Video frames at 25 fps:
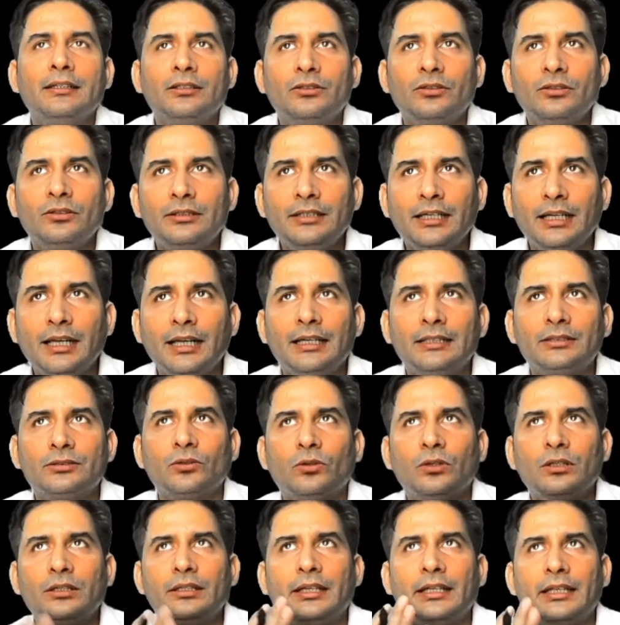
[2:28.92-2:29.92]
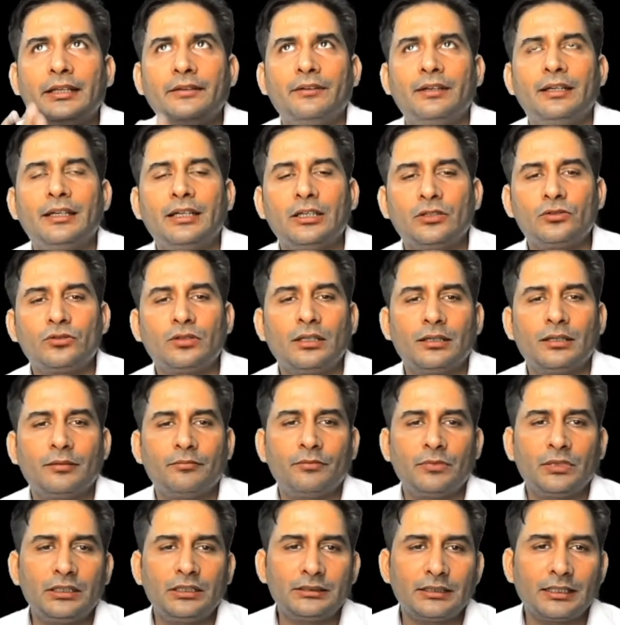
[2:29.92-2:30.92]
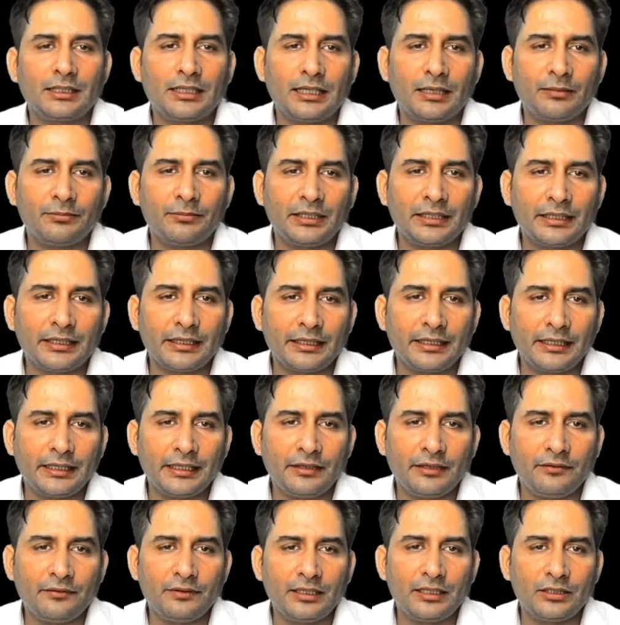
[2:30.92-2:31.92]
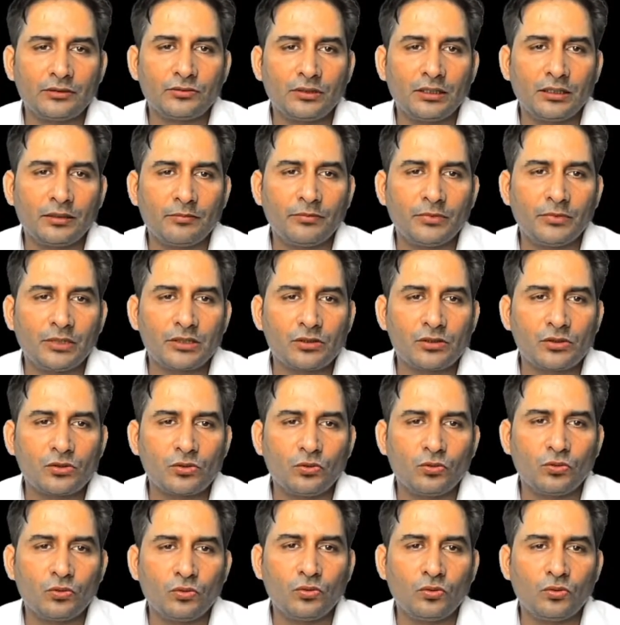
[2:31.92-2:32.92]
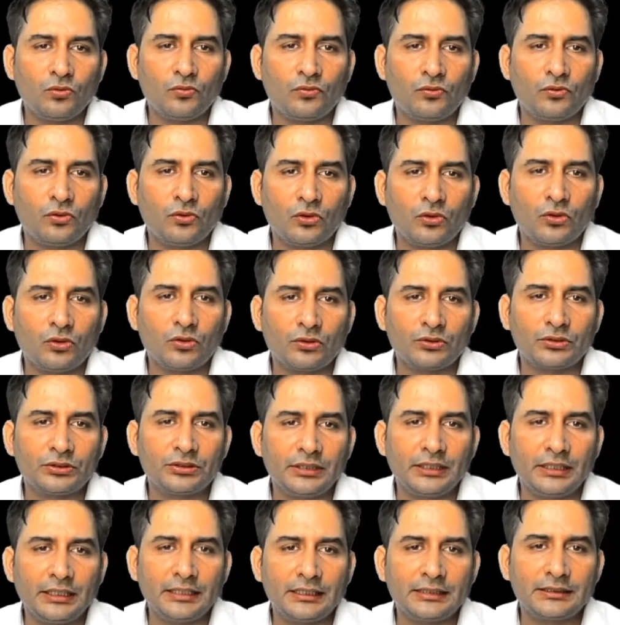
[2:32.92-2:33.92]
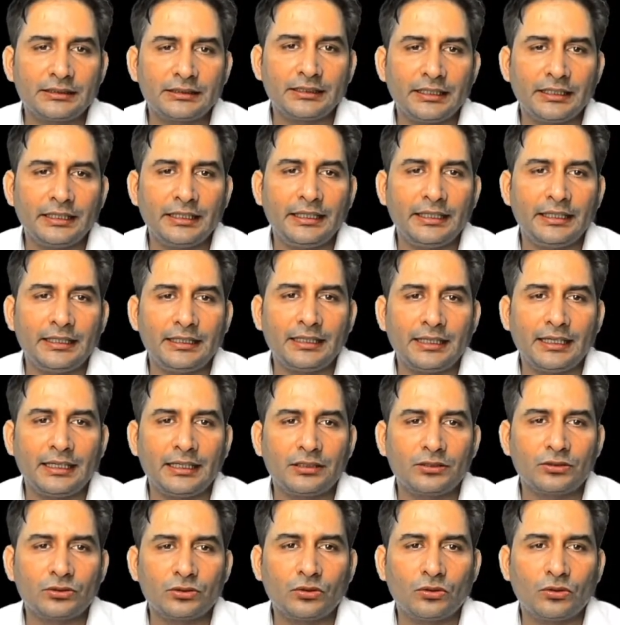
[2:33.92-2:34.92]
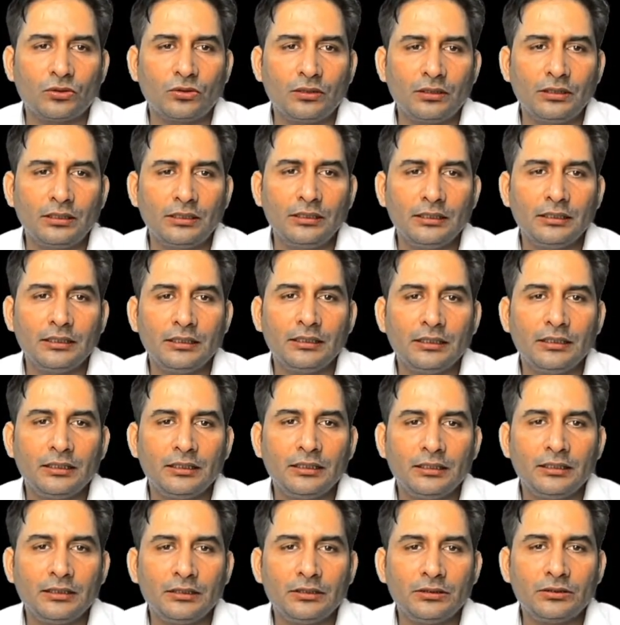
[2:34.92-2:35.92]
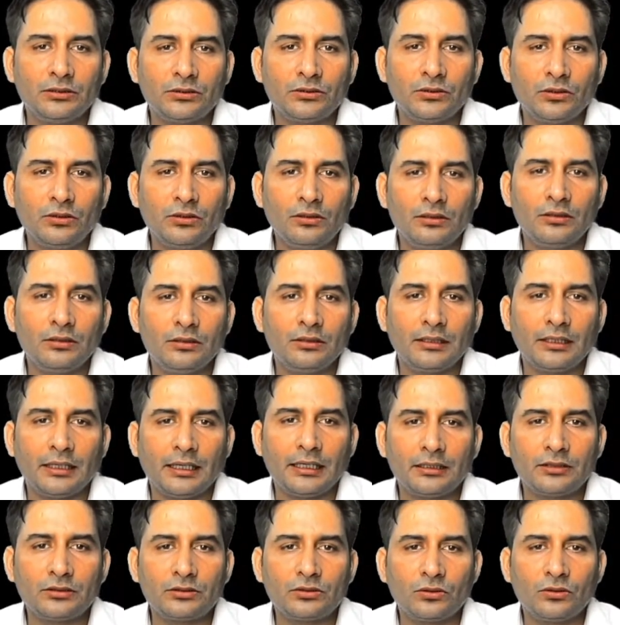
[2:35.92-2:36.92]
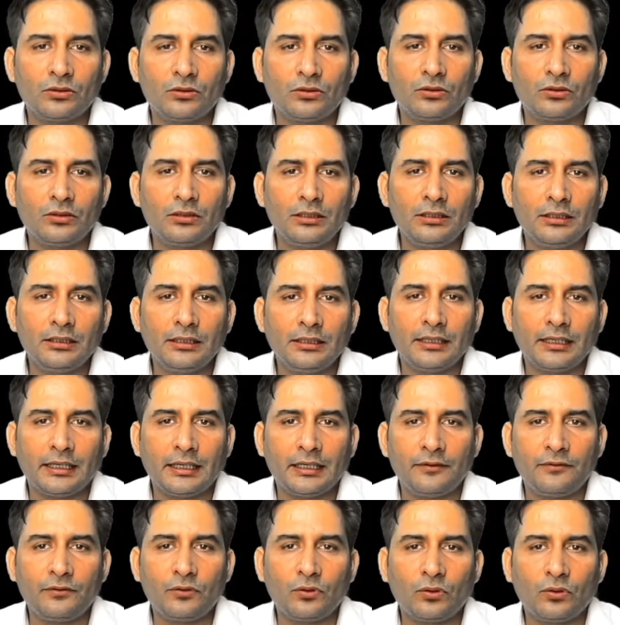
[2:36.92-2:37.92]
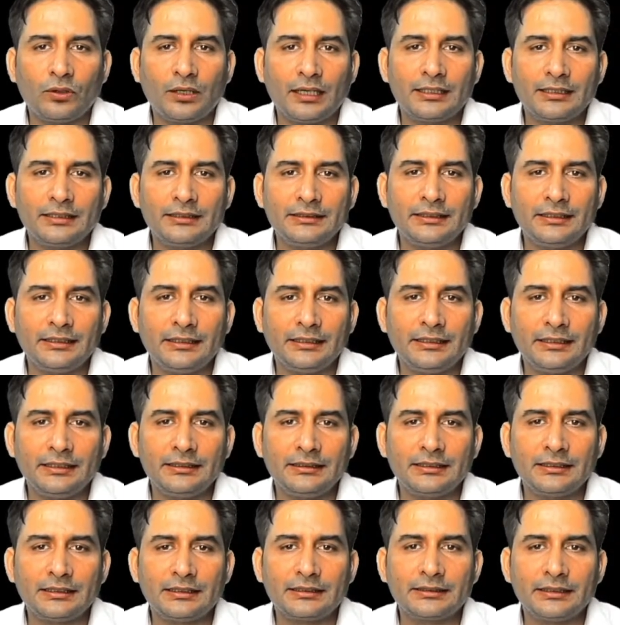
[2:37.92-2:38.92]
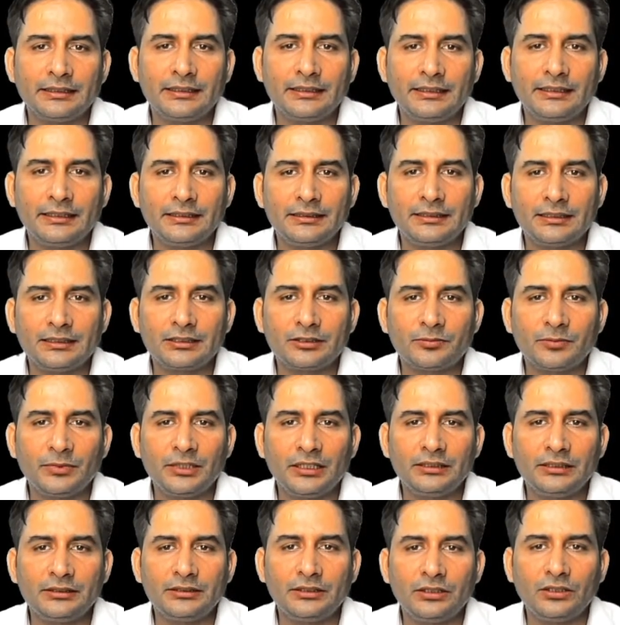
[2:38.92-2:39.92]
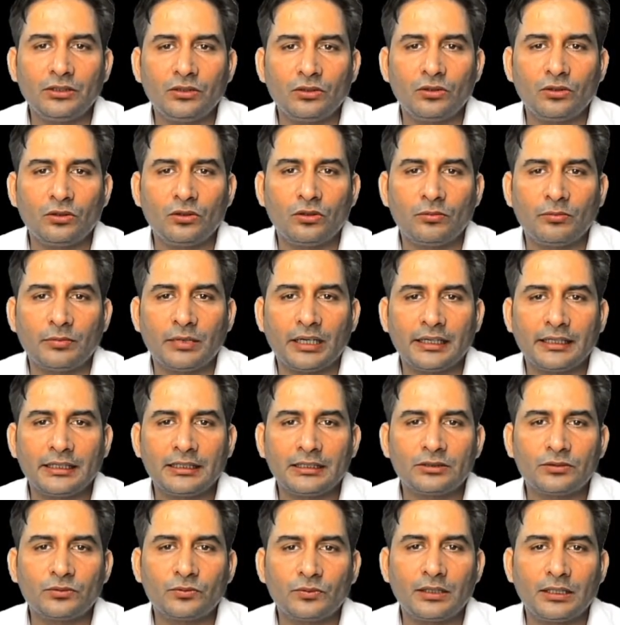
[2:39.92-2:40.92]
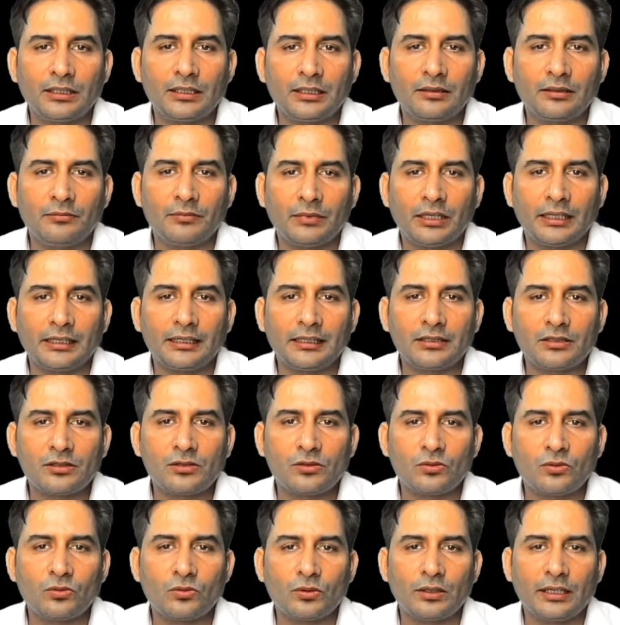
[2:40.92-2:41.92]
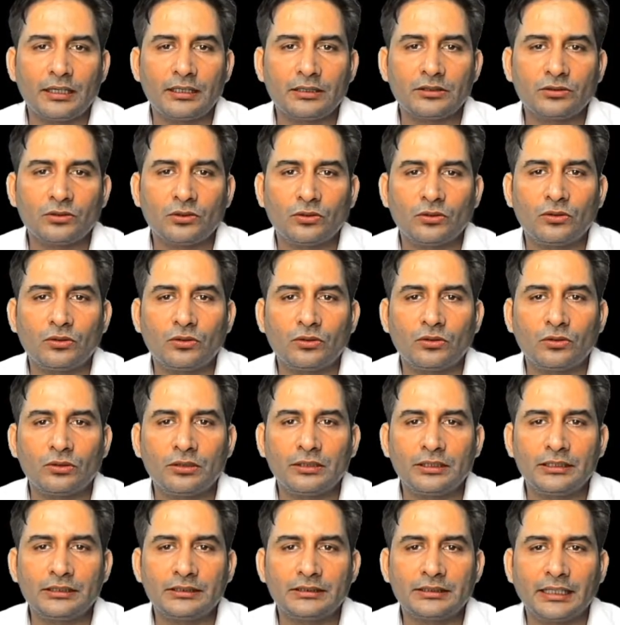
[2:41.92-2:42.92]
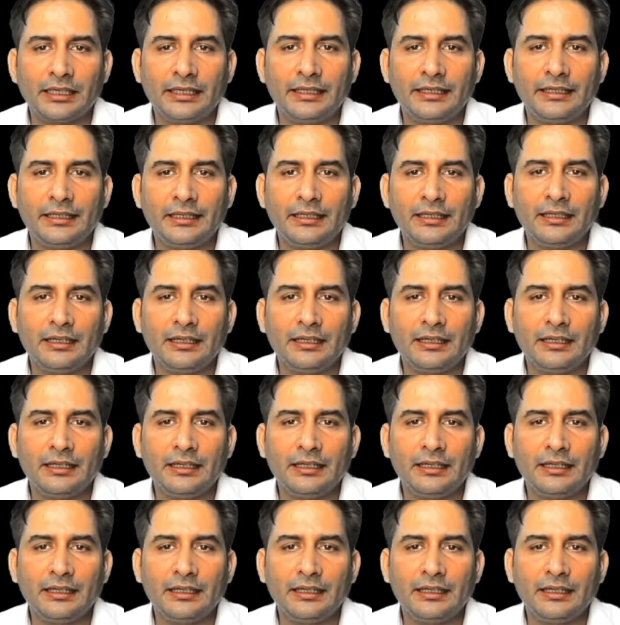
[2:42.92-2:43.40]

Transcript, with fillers: तो यस ऑल द इवन नेचुरल नंबर्स अगर आप देखेंगे इवन नेचुरल नंबर्स टू फोर सिक्स एट एंड सो ऑन सो एंड सो ऑन एंड इफ यू लुक एट दिस इंटीजर्स इंटीजर्स में जीरो माइनस वन माइनस टू एंड सो ऑन ऑन दिस साइड